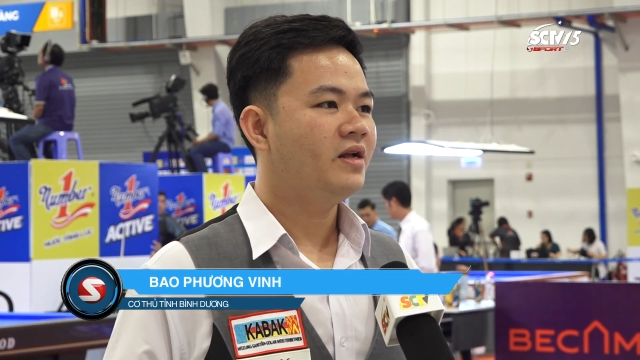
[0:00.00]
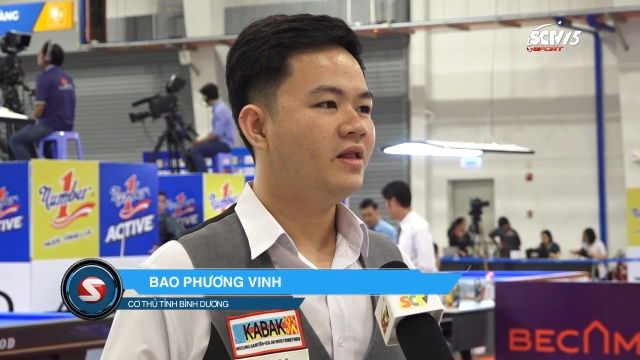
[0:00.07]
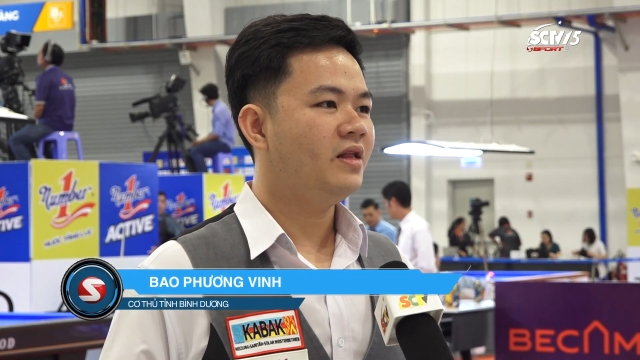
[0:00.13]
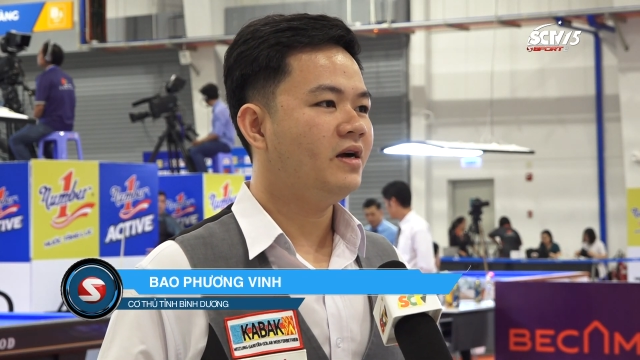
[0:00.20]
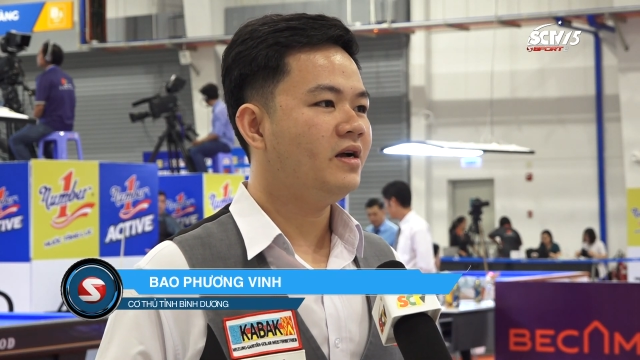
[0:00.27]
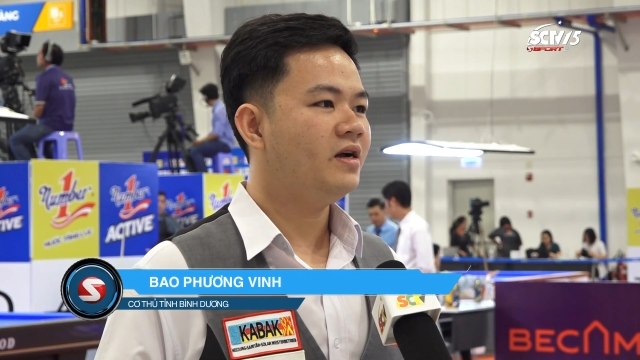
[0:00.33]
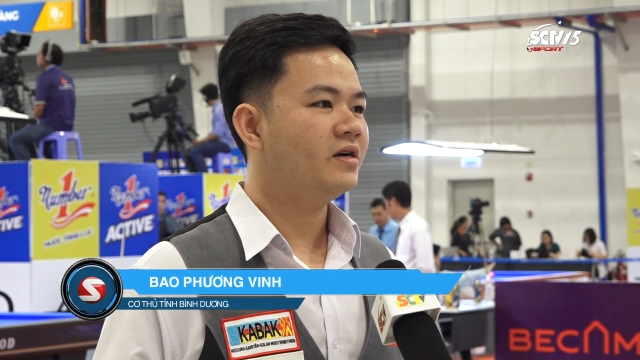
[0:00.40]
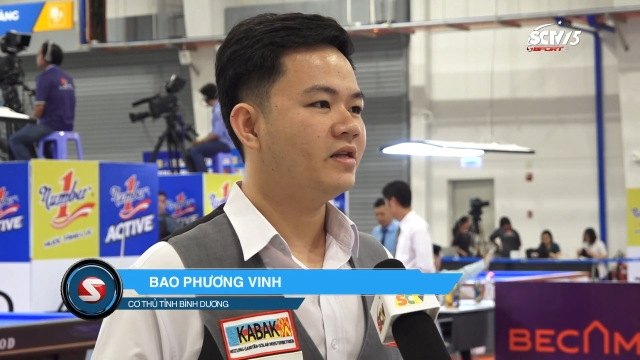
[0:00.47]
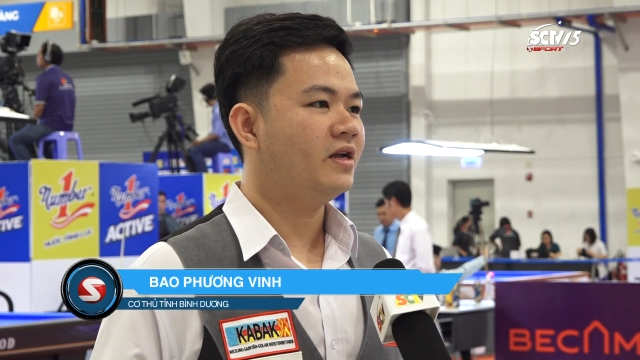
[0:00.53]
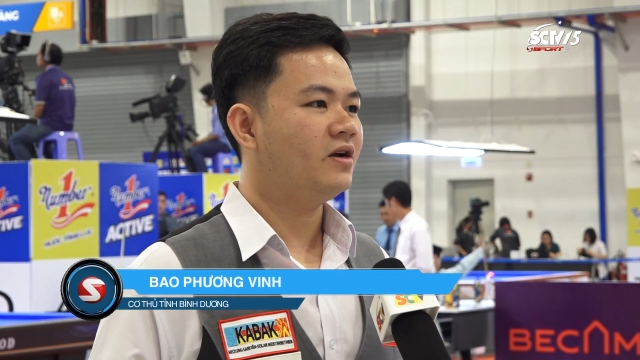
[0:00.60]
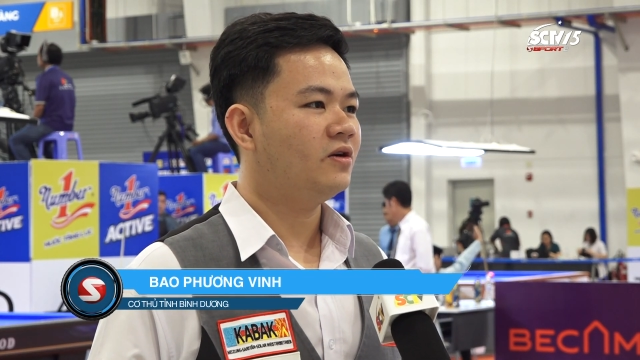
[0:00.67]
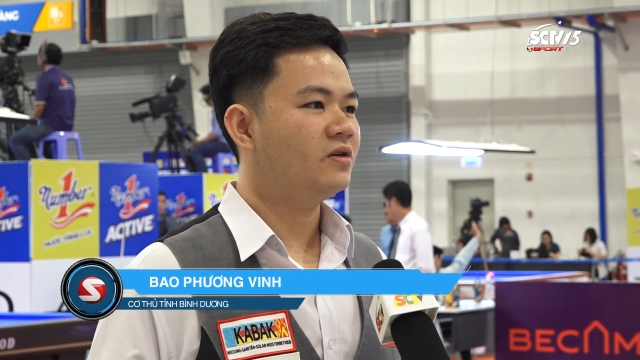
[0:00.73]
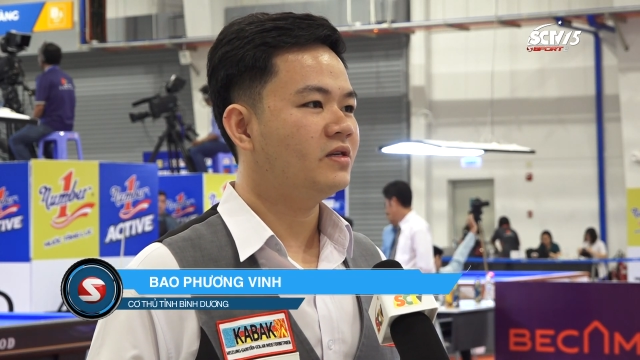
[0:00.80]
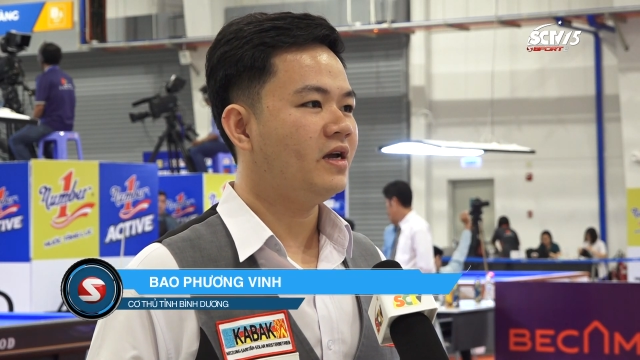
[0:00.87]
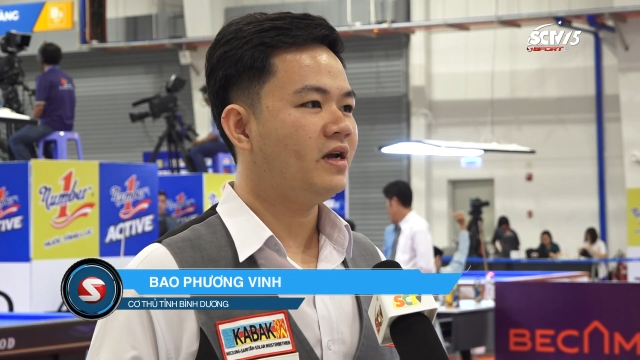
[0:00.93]
lớn hơn để
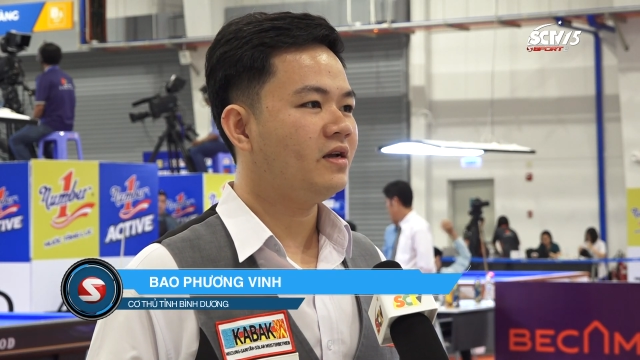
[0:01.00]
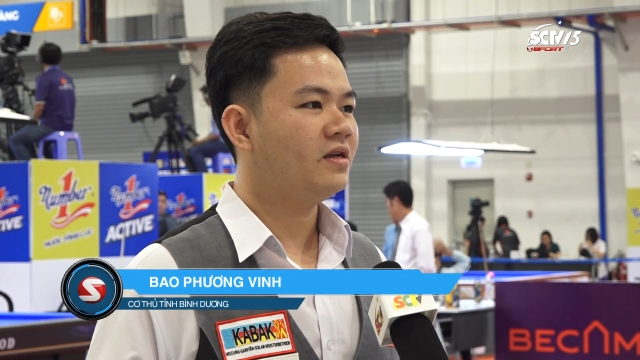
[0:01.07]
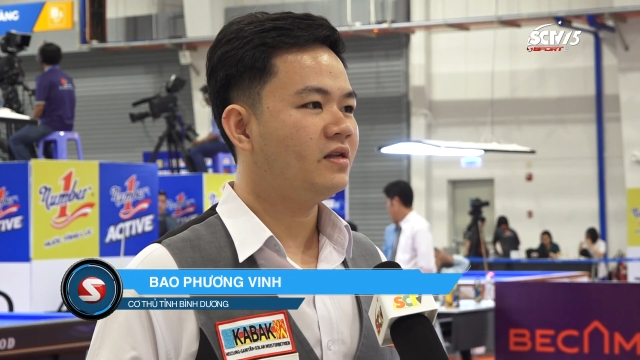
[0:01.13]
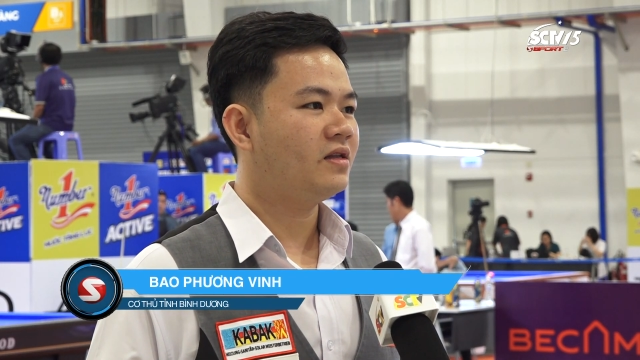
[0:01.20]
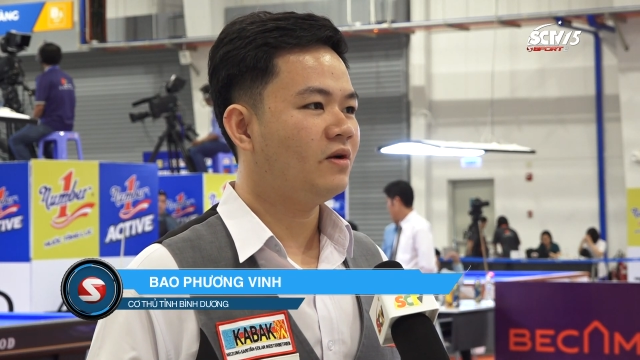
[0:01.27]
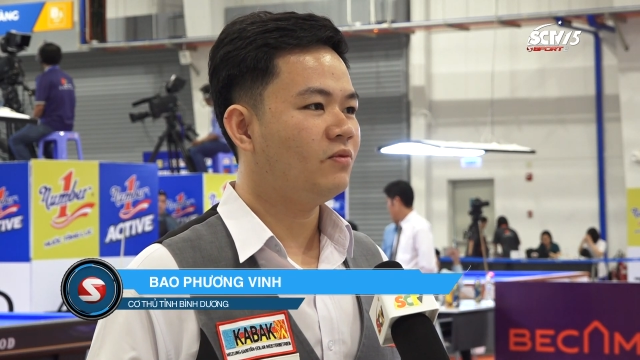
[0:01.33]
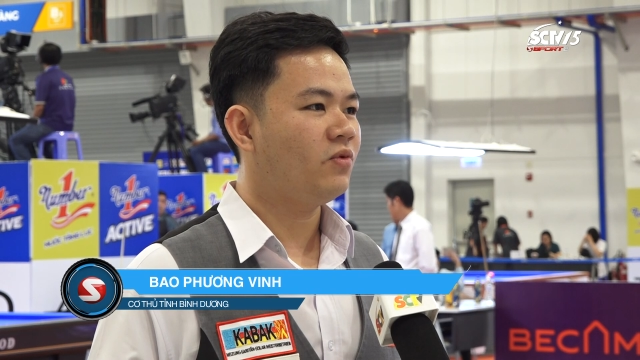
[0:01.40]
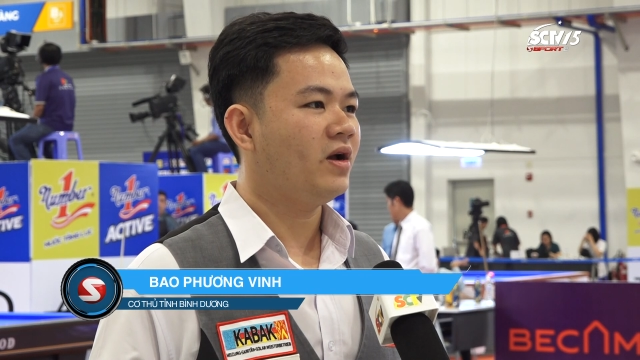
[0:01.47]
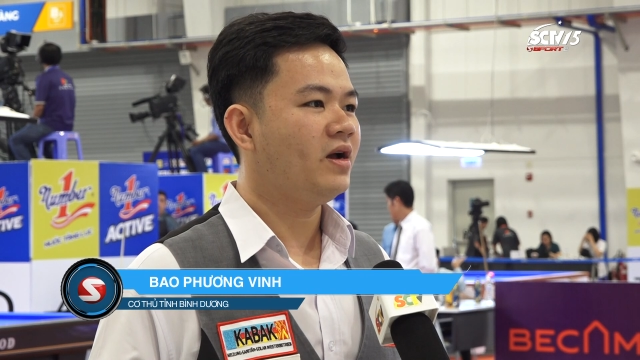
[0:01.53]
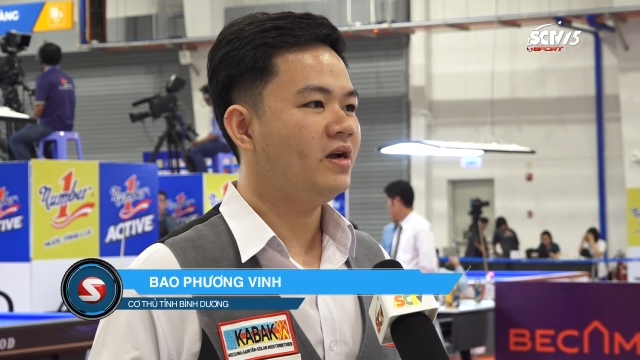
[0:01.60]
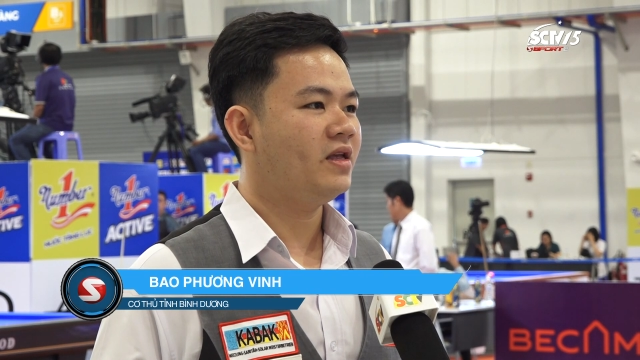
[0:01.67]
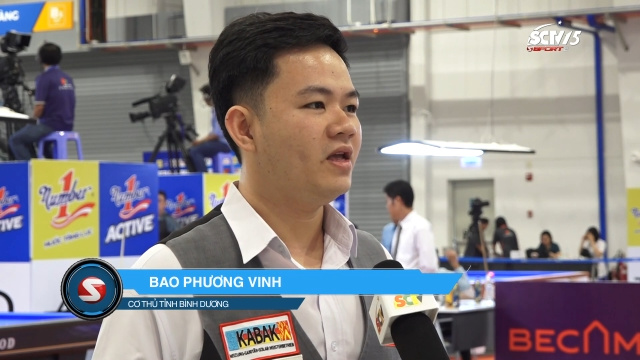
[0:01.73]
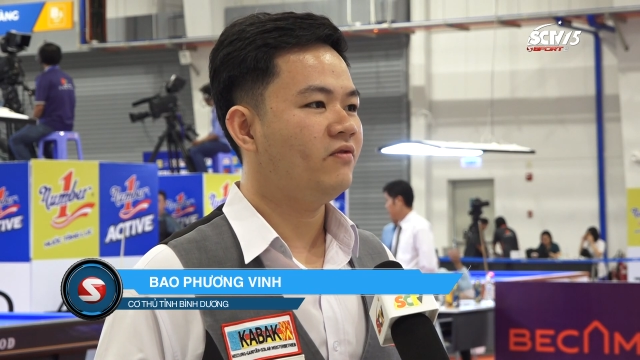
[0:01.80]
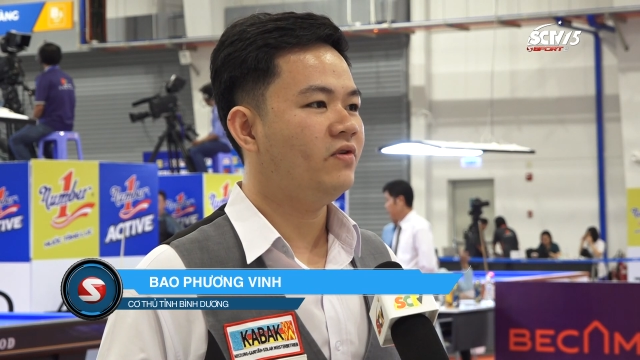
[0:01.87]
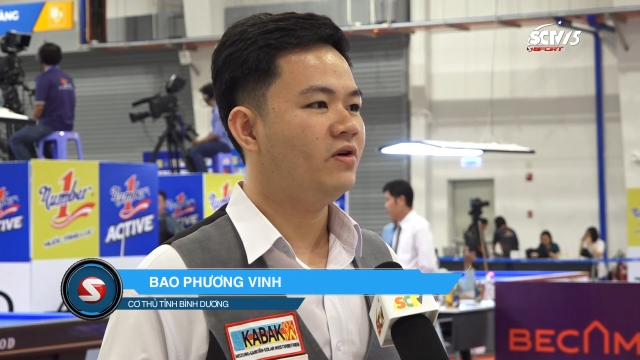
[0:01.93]
cọ sát trong khoảng
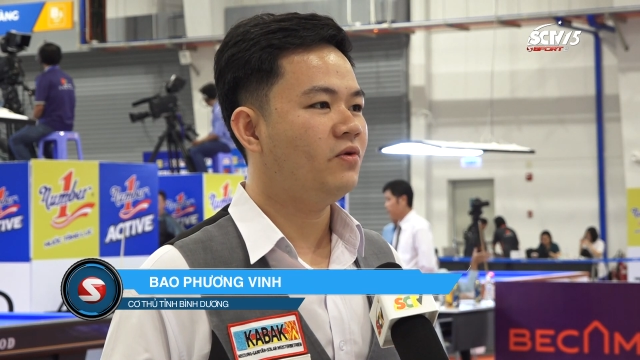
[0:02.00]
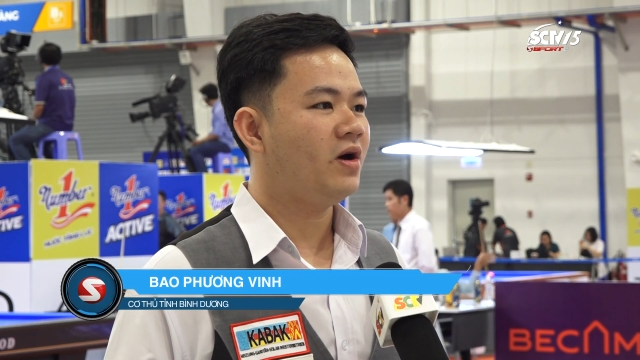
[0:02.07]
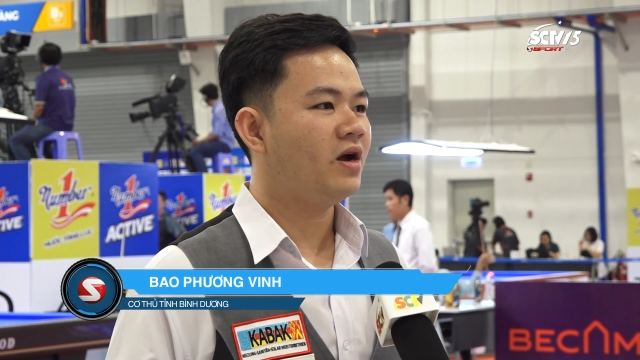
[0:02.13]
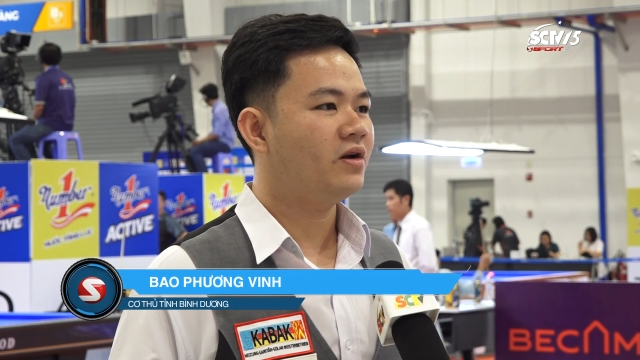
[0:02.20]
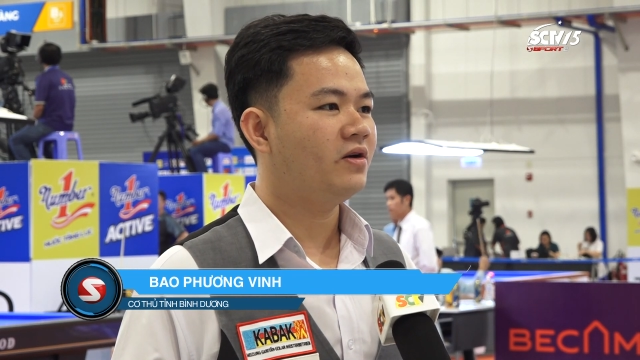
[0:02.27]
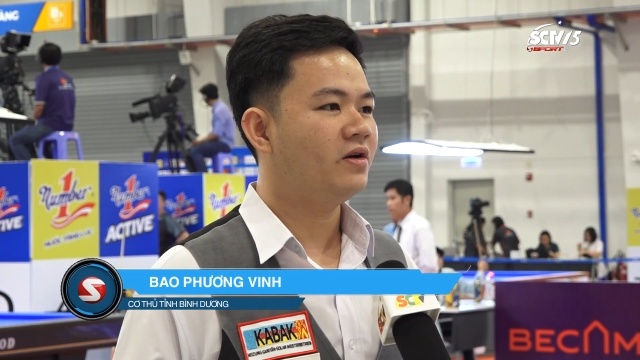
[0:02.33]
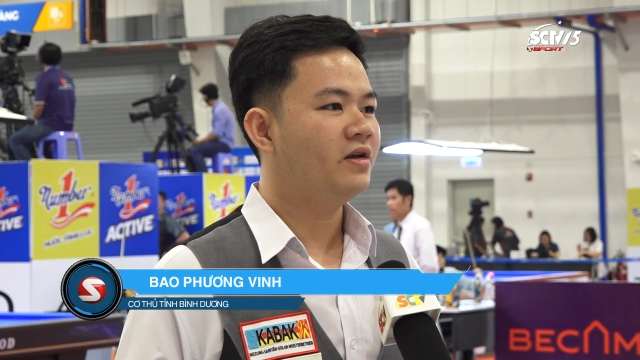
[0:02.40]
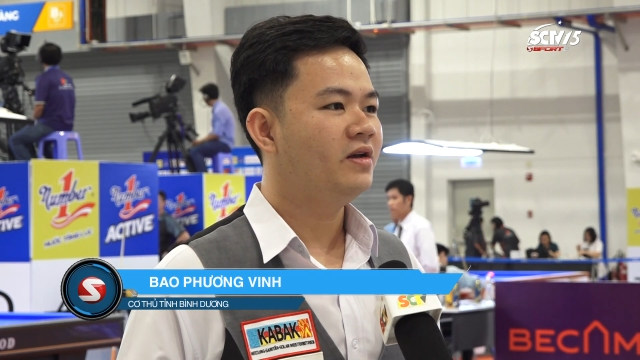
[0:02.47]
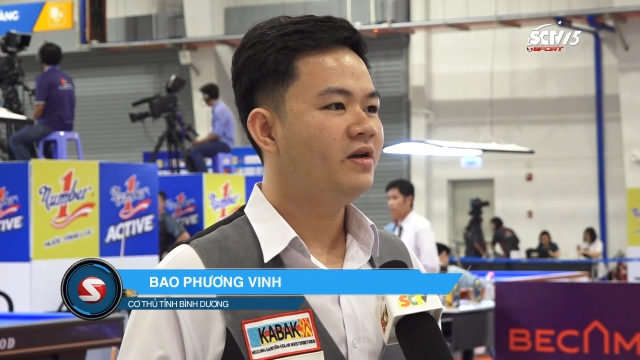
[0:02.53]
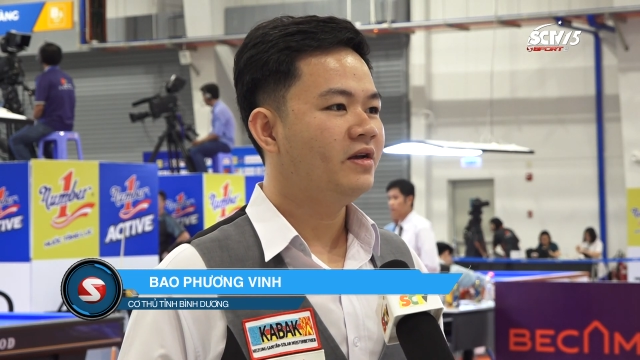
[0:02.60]
thời gian vừa qua rồi.